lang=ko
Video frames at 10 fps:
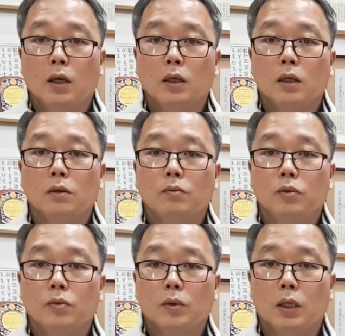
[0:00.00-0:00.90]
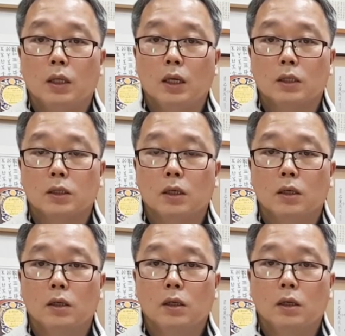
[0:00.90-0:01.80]
이런 부분에
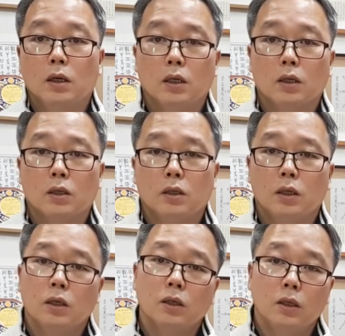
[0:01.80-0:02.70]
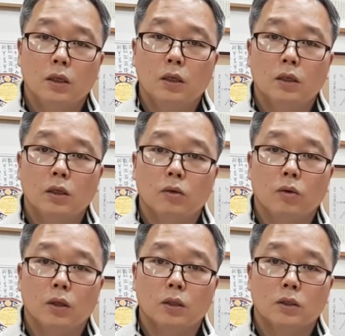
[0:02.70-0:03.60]
대해서 그 이, 이런
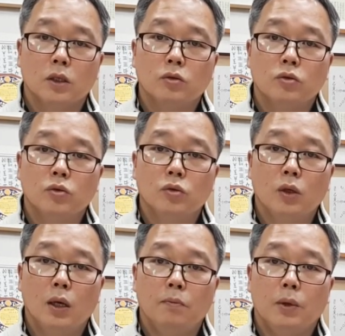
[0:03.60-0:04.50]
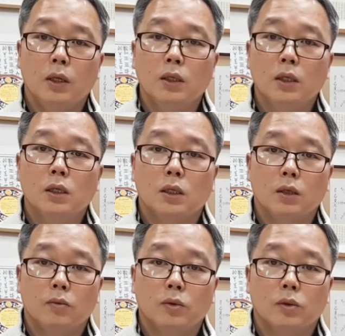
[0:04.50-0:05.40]
경우에는 척추의 변형을
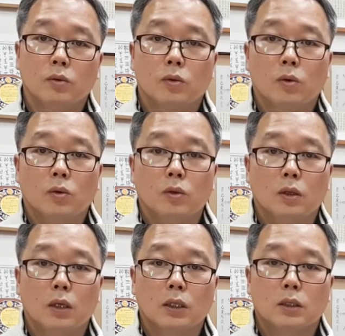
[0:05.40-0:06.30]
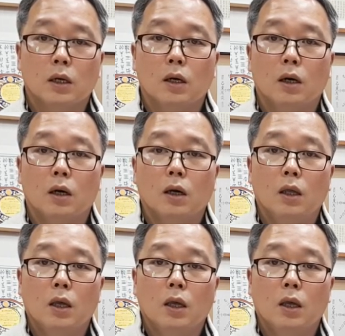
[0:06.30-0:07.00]
기본적으로 오는 거라서